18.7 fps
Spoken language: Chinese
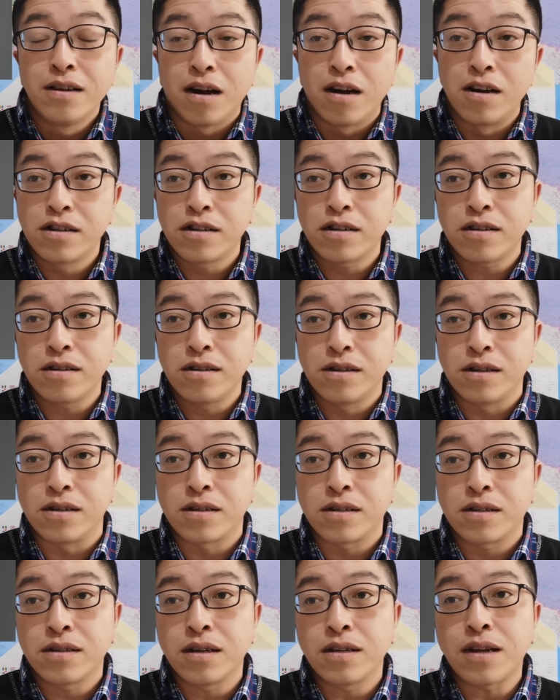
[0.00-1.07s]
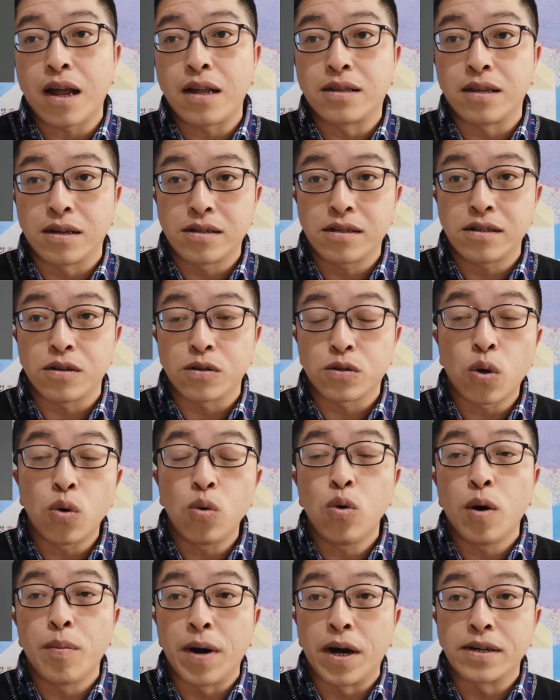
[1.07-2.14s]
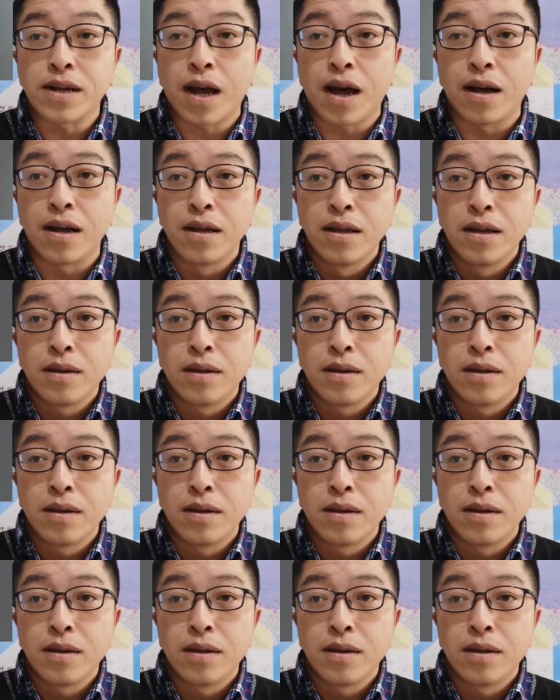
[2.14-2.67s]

而是生产停滞、通货膨胀。